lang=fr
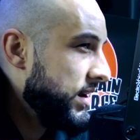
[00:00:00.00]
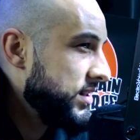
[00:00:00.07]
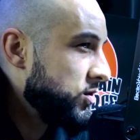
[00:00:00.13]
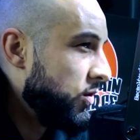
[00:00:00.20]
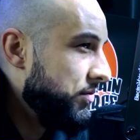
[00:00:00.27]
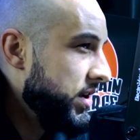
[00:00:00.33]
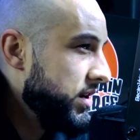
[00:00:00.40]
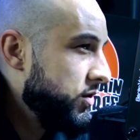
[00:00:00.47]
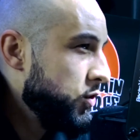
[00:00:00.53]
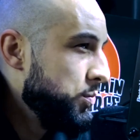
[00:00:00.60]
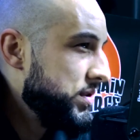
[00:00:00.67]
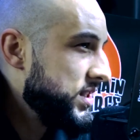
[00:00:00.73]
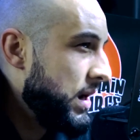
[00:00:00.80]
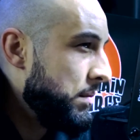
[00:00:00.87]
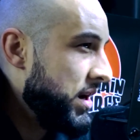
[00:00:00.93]
son vécu,
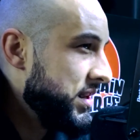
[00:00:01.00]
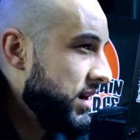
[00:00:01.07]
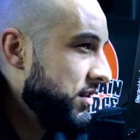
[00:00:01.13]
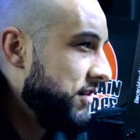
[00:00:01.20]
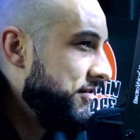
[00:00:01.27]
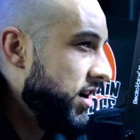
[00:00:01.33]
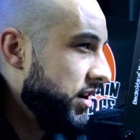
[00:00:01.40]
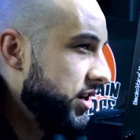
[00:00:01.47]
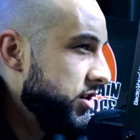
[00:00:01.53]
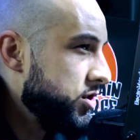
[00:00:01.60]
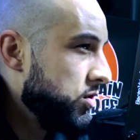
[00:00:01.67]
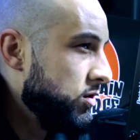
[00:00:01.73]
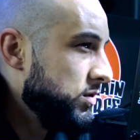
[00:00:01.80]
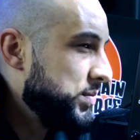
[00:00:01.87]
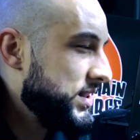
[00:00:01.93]
puis sa manière de faire les
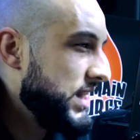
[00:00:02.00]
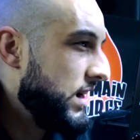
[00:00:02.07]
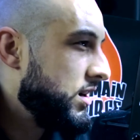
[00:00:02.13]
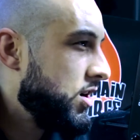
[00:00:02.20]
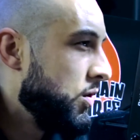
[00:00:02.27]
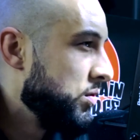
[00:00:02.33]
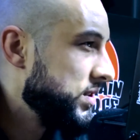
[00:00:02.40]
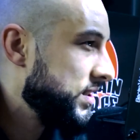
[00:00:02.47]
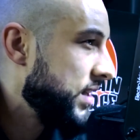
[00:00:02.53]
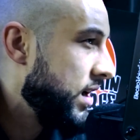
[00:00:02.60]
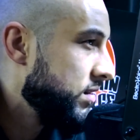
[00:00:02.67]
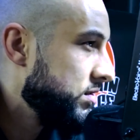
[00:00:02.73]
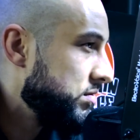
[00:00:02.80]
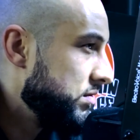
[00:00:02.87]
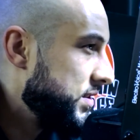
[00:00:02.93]
choses, puis sa
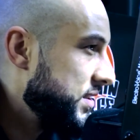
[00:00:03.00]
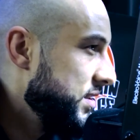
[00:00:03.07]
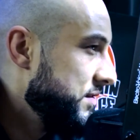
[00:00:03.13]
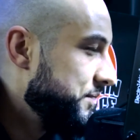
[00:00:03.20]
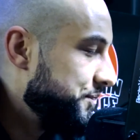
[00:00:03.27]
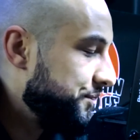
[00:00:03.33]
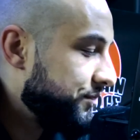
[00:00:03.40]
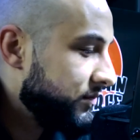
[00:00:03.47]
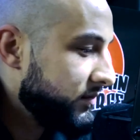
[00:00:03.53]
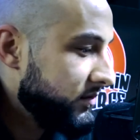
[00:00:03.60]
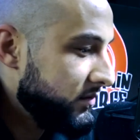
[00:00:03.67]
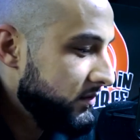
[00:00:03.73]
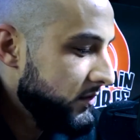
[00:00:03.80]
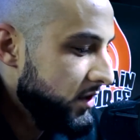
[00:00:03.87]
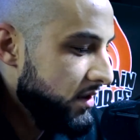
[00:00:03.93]
constance aussi. Mhm.
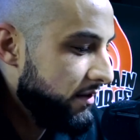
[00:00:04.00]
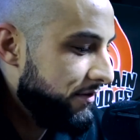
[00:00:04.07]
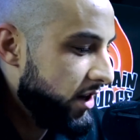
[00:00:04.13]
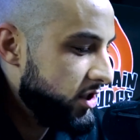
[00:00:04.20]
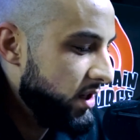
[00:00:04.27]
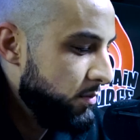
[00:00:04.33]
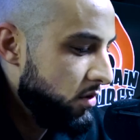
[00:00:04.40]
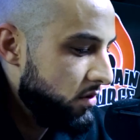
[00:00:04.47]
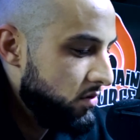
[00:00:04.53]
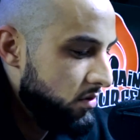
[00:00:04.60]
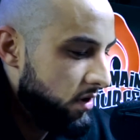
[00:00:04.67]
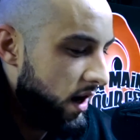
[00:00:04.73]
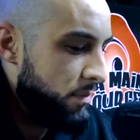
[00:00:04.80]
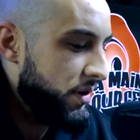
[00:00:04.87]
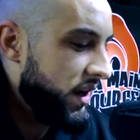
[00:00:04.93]
Fait que j'ai
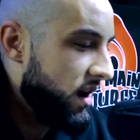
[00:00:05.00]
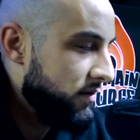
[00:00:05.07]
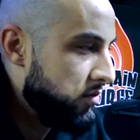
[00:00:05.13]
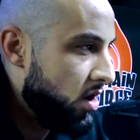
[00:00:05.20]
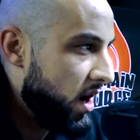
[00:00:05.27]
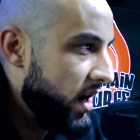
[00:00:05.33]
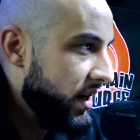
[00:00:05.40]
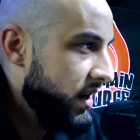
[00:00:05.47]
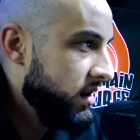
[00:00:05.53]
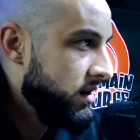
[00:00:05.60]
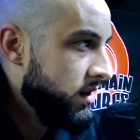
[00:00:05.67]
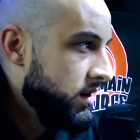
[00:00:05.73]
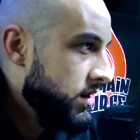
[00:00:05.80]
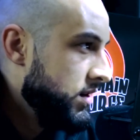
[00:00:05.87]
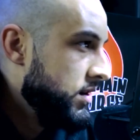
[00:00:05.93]
beaucoup appris à le voir aller.
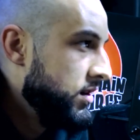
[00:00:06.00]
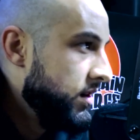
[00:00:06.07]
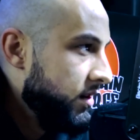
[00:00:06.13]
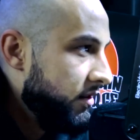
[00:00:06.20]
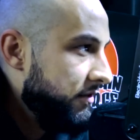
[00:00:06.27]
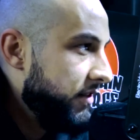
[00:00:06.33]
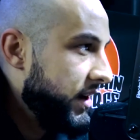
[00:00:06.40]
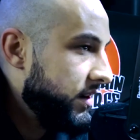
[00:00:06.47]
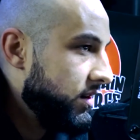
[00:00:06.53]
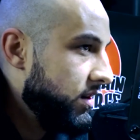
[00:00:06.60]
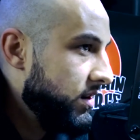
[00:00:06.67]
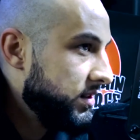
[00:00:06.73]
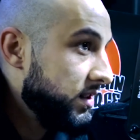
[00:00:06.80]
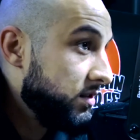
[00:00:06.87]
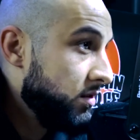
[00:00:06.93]
Fait que
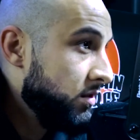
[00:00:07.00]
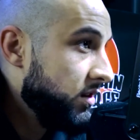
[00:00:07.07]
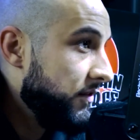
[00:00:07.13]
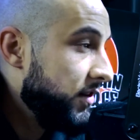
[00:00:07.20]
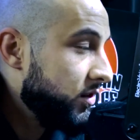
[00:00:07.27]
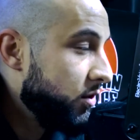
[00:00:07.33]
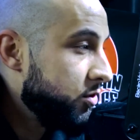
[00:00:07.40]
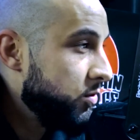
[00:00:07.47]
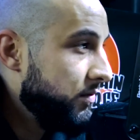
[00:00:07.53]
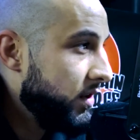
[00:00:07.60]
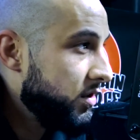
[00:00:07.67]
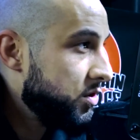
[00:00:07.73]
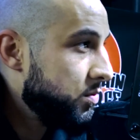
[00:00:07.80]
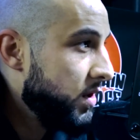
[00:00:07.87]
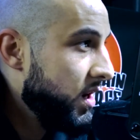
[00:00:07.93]
ah, c'est ça, on a fait un show
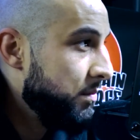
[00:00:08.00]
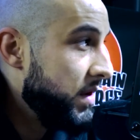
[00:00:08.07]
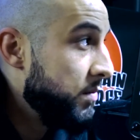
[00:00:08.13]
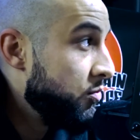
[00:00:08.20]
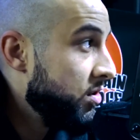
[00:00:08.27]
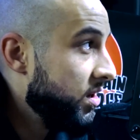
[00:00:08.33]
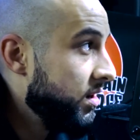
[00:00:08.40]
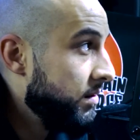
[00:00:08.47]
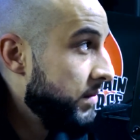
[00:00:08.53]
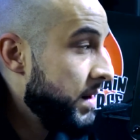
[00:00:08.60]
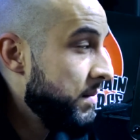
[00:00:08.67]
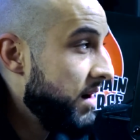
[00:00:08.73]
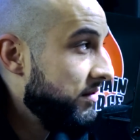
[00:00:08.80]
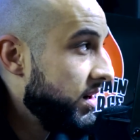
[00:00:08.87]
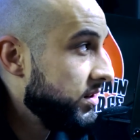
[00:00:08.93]
virtuel, mais moi,
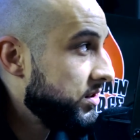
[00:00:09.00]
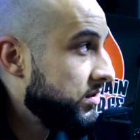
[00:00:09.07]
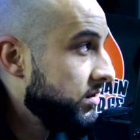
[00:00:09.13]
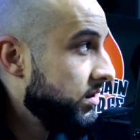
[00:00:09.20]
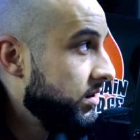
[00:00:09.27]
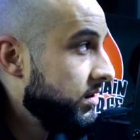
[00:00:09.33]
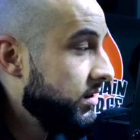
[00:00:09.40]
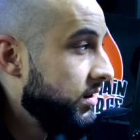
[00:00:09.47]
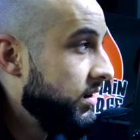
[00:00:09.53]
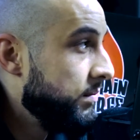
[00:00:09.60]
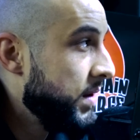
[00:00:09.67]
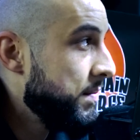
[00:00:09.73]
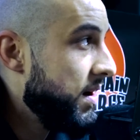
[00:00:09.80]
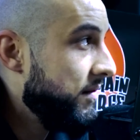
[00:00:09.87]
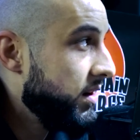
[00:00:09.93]
même avant ça, euh,
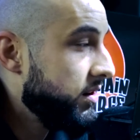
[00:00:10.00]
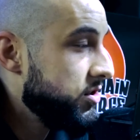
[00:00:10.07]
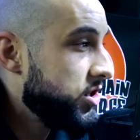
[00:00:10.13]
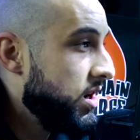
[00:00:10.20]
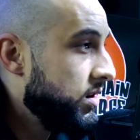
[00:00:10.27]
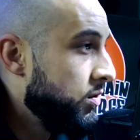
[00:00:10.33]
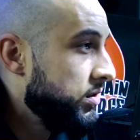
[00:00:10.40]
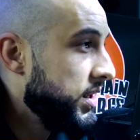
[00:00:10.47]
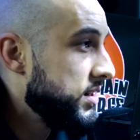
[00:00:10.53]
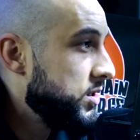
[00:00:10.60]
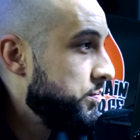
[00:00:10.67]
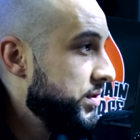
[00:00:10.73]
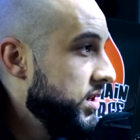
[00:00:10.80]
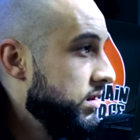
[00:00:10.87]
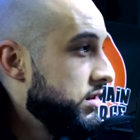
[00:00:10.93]
même avant que je rencontre
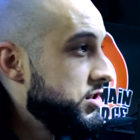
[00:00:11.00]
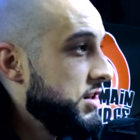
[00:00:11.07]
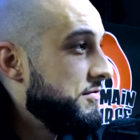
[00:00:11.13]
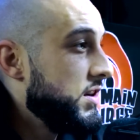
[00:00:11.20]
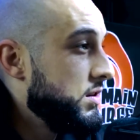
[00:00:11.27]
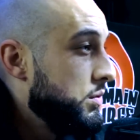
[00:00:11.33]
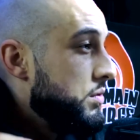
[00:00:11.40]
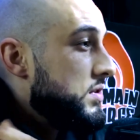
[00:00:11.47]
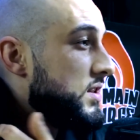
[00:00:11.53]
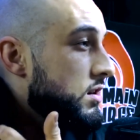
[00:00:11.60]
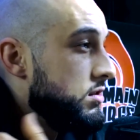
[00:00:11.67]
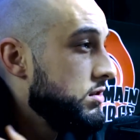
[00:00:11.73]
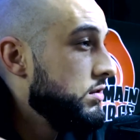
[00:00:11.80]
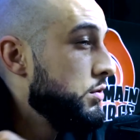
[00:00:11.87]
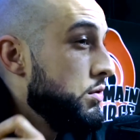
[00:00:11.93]
Espy, j'ai fait deux
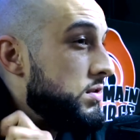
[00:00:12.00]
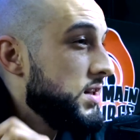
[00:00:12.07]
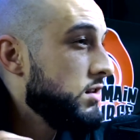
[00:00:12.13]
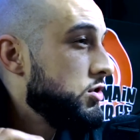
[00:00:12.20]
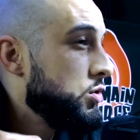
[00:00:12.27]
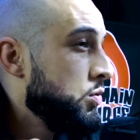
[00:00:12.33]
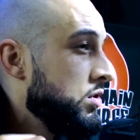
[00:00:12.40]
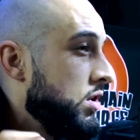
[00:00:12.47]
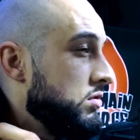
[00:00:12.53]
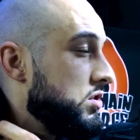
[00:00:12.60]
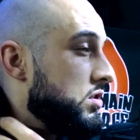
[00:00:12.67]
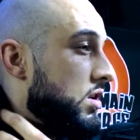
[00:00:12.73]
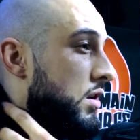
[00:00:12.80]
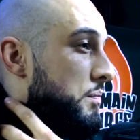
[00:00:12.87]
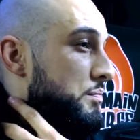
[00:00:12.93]
ans de show
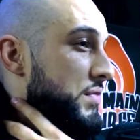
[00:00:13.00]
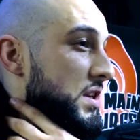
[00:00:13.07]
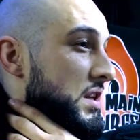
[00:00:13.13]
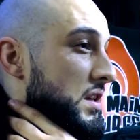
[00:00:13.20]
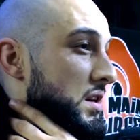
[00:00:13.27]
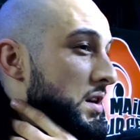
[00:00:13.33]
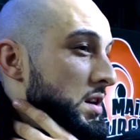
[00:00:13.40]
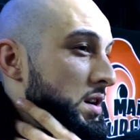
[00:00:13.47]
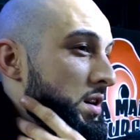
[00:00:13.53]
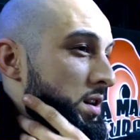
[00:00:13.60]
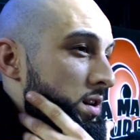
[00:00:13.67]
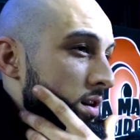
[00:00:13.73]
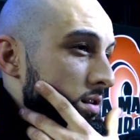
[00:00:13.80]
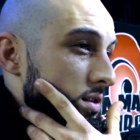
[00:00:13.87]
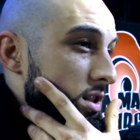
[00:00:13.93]
non-stop. Puis,
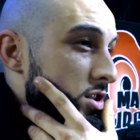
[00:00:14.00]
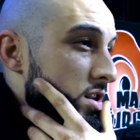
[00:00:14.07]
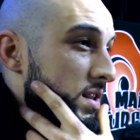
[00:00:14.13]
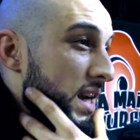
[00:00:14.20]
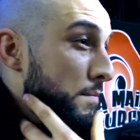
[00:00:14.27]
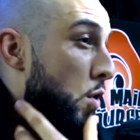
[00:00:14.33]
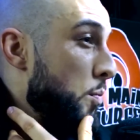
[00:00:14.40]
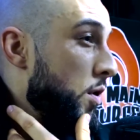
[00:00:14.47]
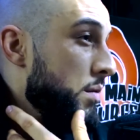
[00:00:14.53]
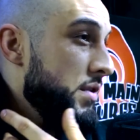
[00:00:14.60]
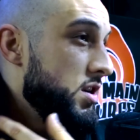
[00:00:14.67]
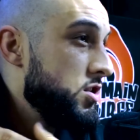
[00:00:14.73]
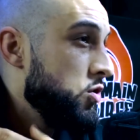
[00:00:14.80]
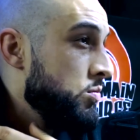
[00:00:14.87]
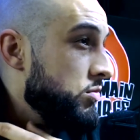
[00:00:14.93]
je te dirais que mon
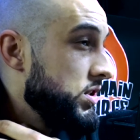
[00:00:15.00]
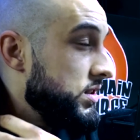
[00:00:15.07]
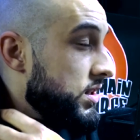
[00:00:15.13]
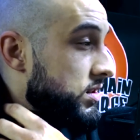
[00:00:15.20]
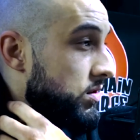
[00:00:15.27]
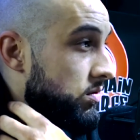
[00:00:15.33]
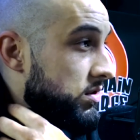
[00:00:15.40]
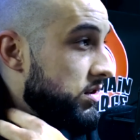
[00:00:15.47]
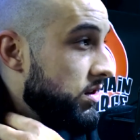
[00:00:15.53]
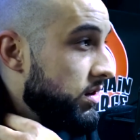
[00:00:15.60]
premier show, moi, c'était Soldia.